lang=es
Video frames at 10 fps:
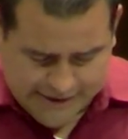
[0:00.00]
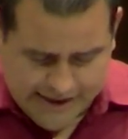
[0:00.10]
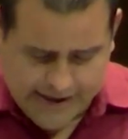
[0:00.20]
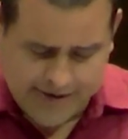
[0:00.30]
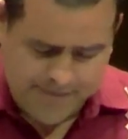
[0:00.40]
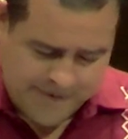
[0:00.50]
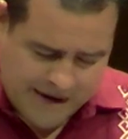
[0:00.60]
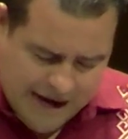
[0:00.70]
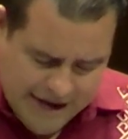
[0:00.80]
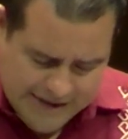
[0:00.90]

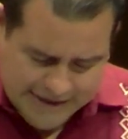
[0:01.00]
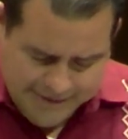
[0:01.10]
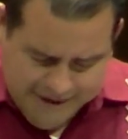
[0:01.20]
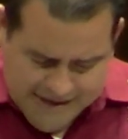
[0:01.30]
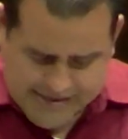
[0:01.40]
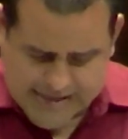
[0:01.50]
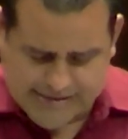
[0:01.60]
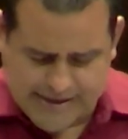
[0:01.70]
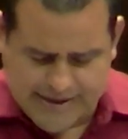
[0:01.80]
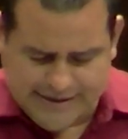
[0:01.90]
que a través
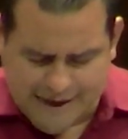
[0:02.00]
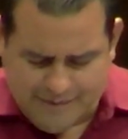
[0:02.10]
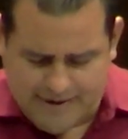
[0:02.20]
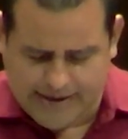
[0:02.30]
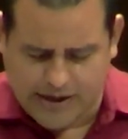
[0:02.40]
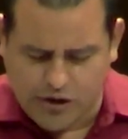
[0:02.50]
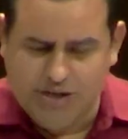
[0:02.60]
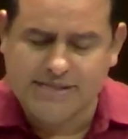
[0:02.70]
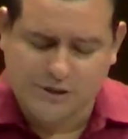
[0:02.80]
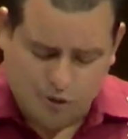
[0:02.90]
de este dictamen que
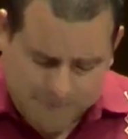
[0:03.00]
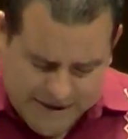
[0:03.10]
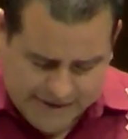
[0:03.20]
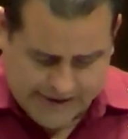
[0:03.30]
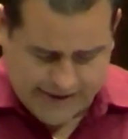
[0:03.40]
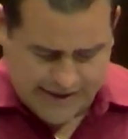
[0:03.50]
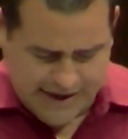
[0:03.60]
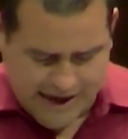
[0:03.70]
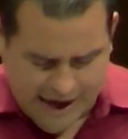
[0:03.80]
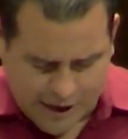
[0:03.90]
hoy se
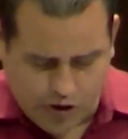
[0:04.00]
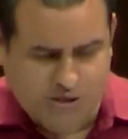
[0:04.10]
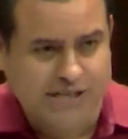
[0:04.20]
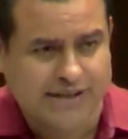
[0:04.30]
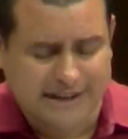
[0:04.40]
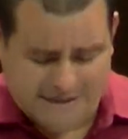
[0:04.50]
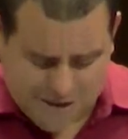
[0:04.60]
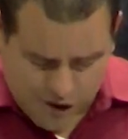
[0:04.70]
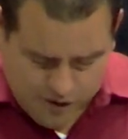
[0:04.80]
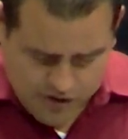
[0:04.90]
somete a
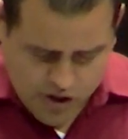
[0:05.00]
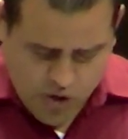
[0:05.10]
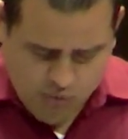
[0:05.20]
consideración